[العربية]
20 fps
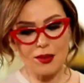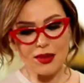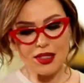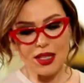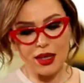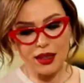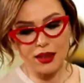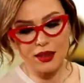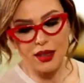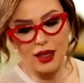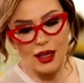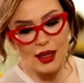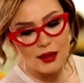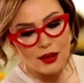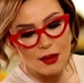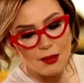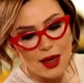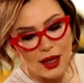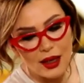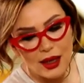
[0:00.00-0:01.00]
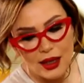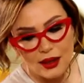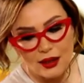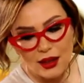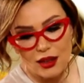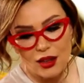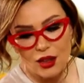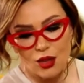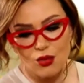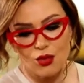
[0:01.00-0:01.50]
مثلا عندي هيدا معي
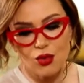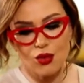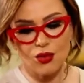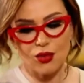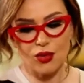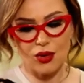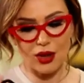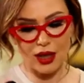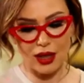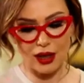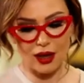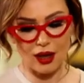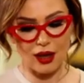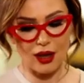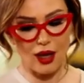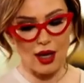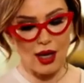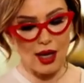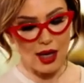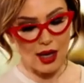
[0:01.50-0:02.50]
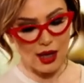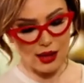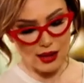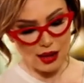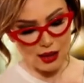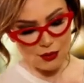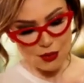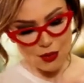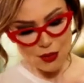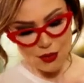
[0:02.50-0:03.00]
هيدا الكفوف هلا
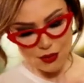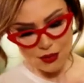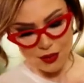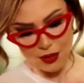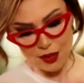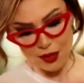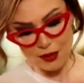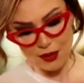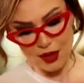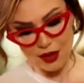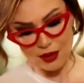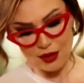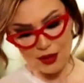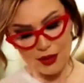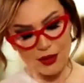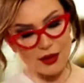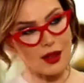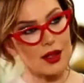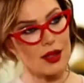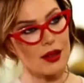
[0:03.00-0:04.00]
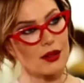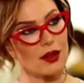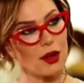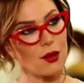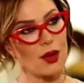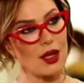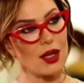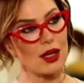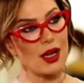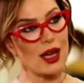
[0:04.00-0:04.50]
هيدا كفوف من الدانتيل
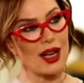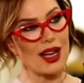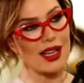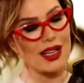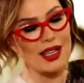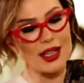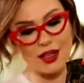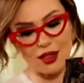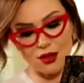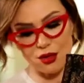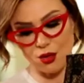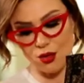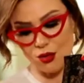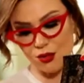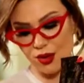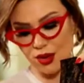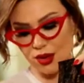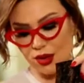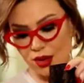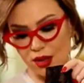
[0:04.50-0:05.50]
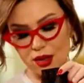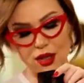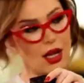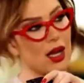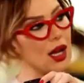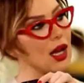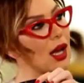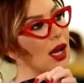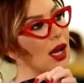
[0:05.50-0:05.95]
طويل اكيد يفضل هيدا